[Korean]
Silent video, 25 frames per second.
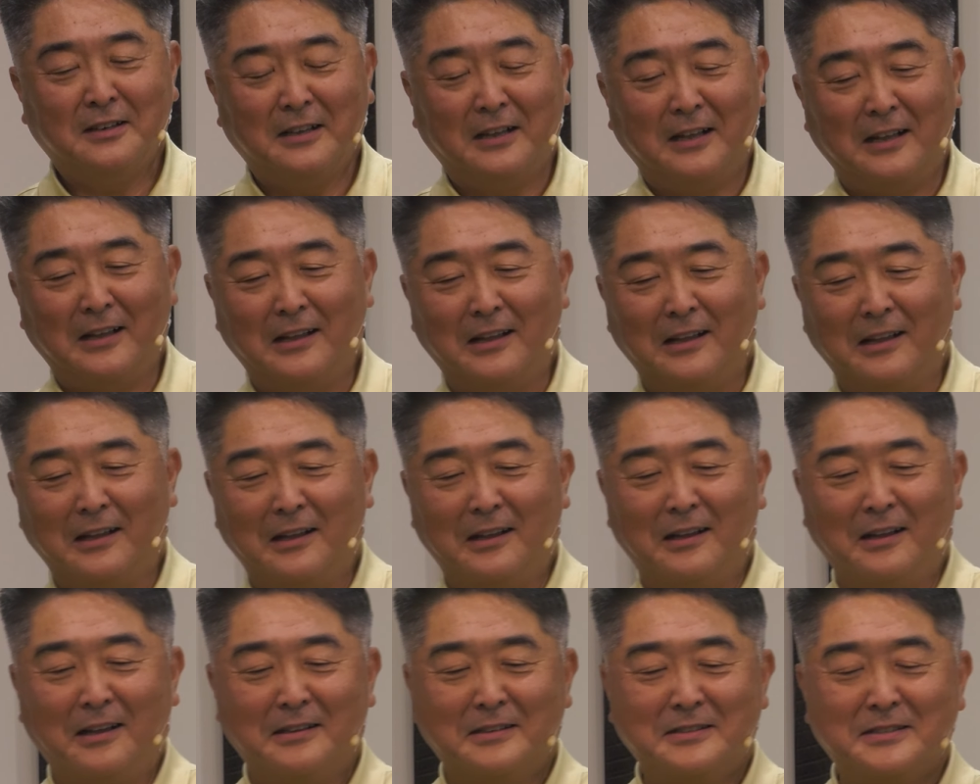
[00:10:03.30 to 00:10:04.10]

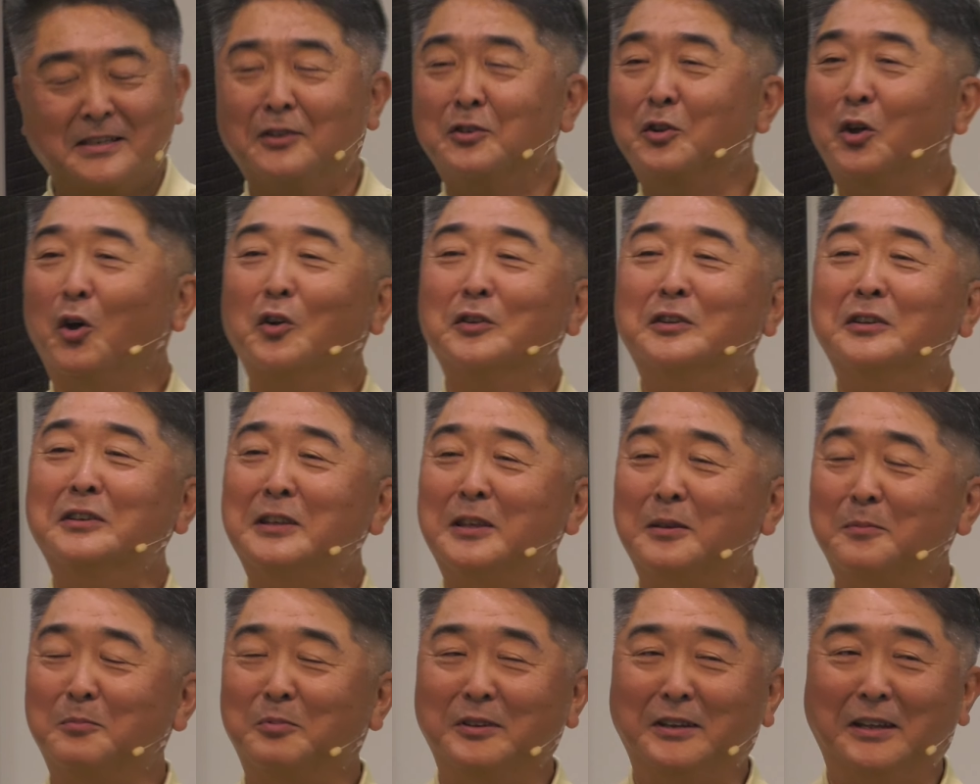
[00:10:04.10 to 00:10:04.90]
아, 저는 얻은
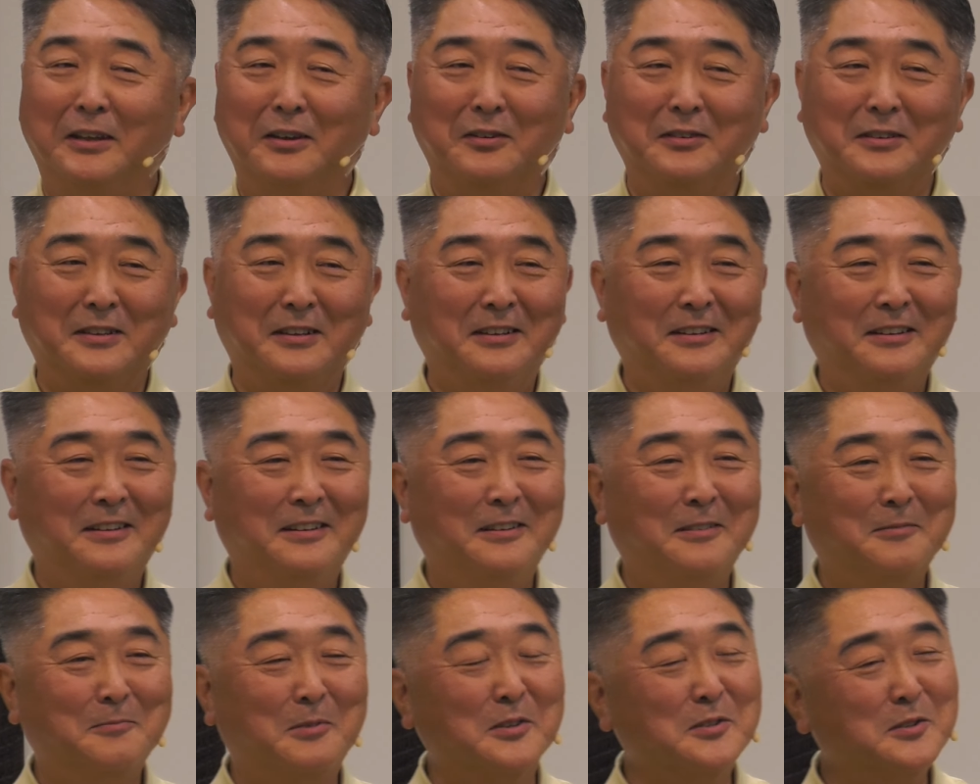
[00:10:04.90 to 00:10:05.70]
기분이에요.
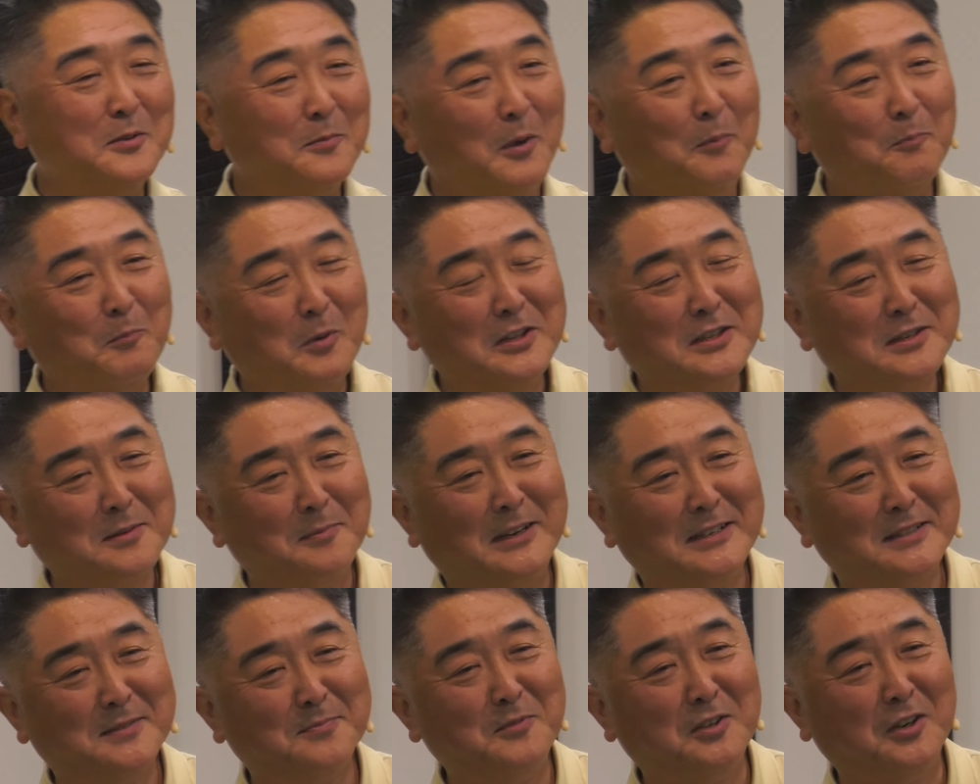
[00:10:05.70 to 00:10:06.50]
벌써 몇 번째
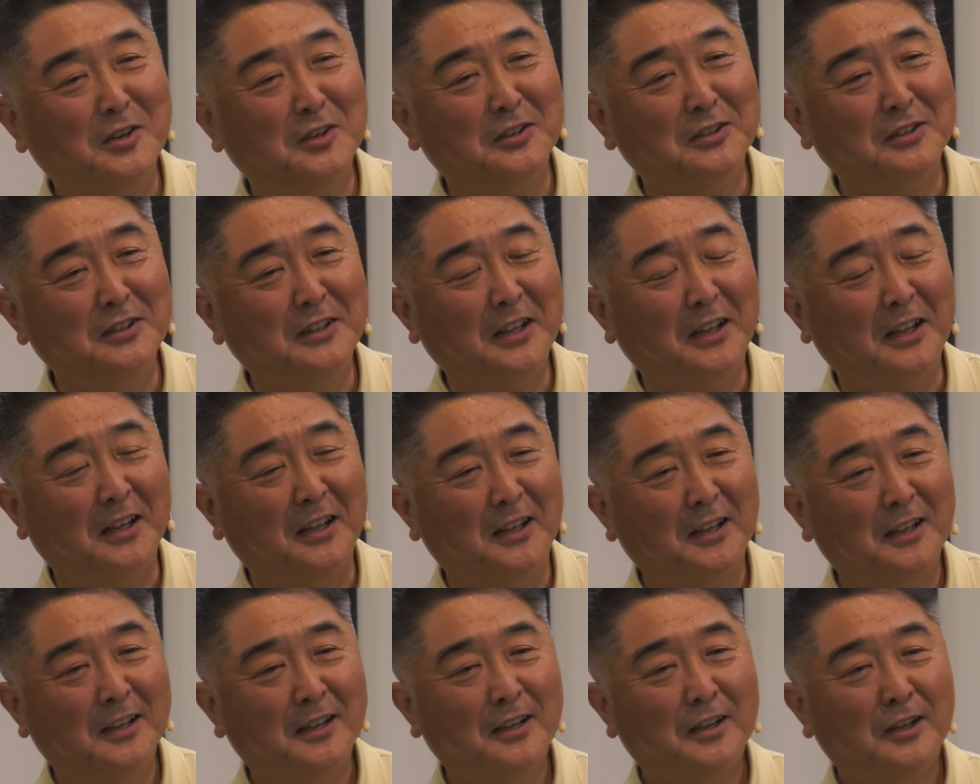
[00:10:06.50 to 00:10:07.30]
말씀드렸는데
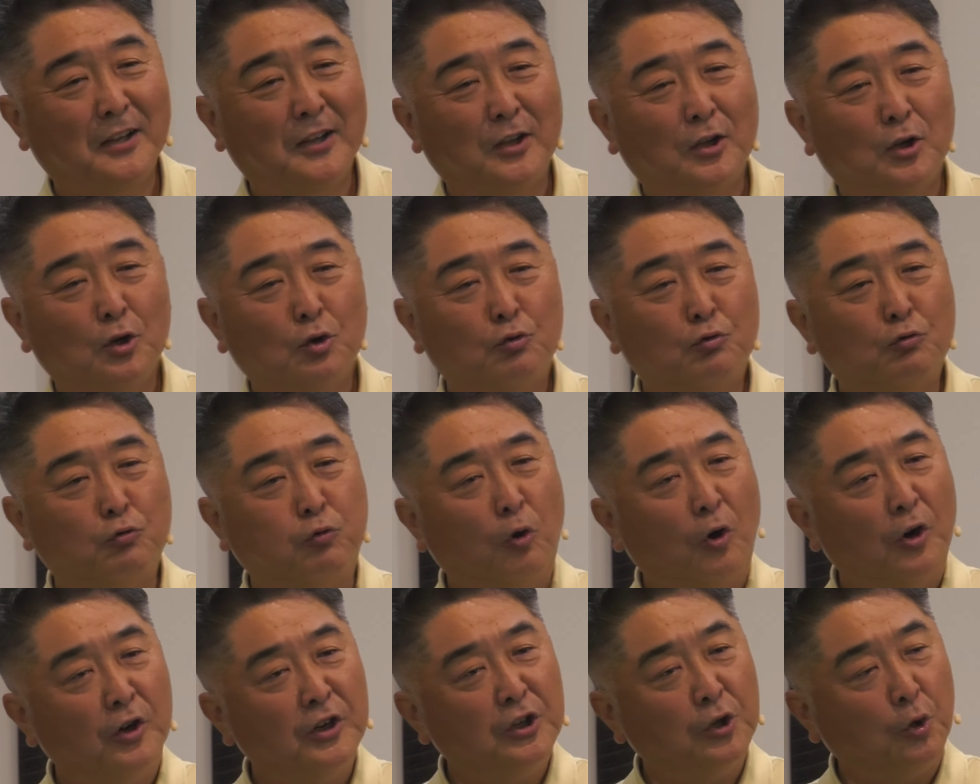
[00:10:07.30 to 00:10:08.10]

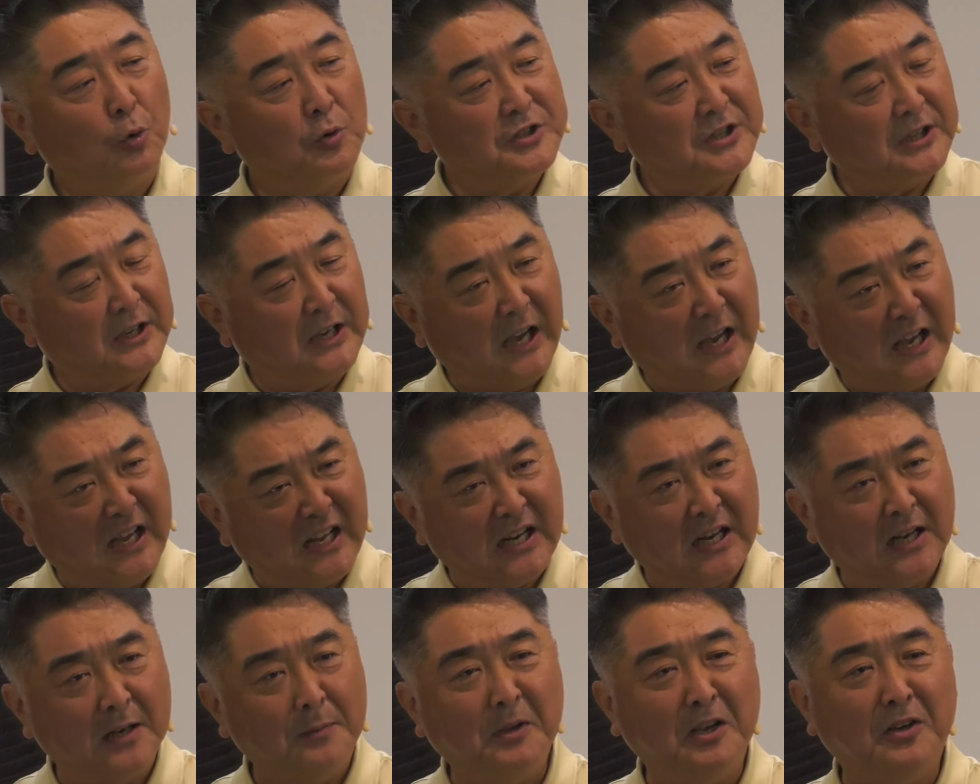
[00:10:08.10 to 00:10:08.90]
구원은 오직
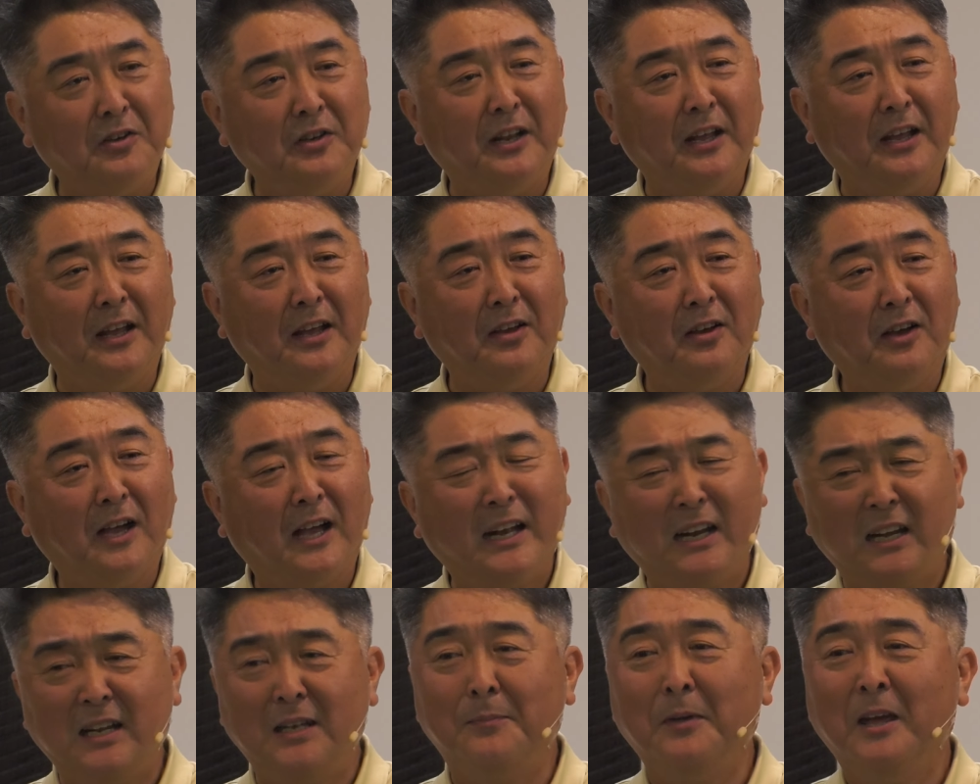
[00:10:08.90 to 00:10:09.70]
하나님의 은혜예요.
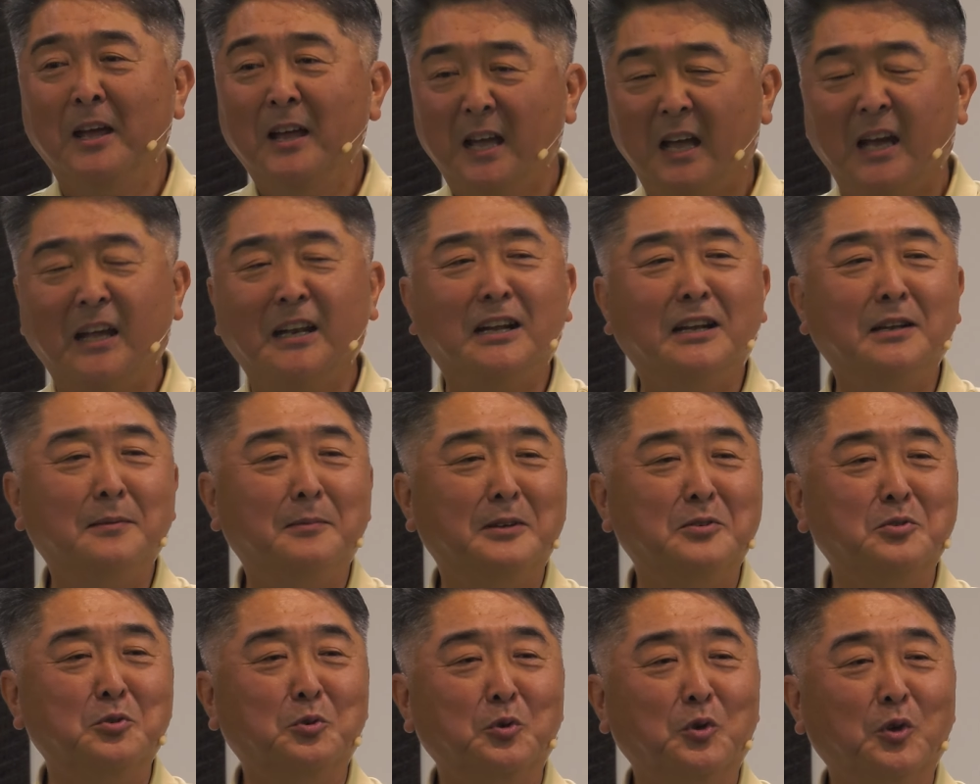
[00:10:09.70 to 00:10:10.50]
하나님
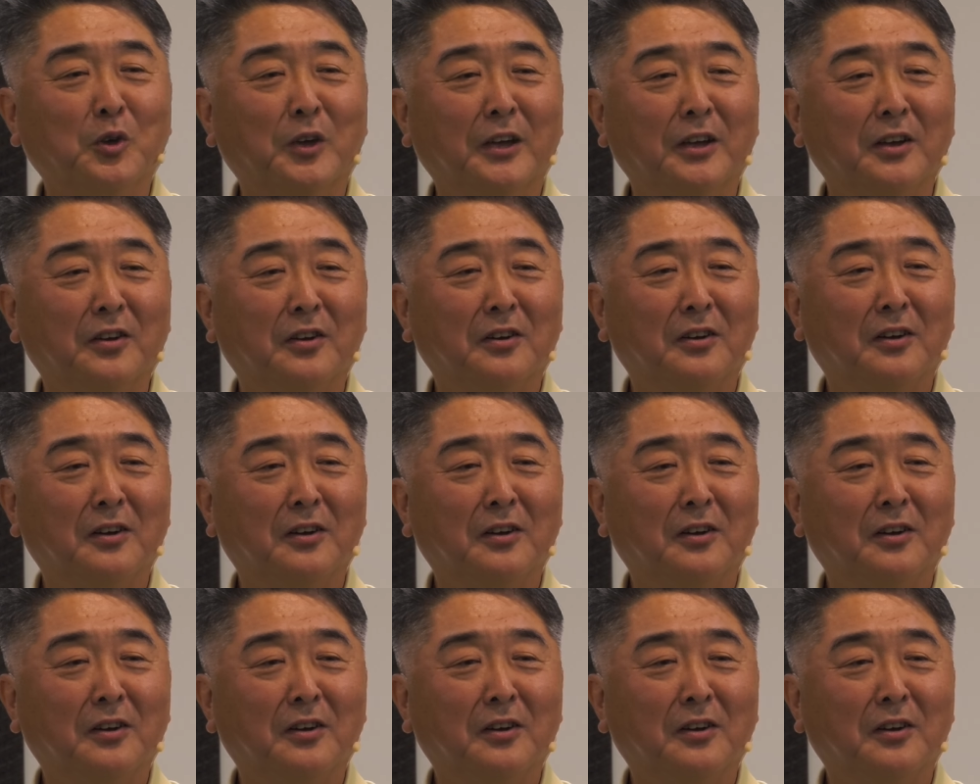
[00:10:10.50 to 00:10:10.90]
하나님의 종교예요.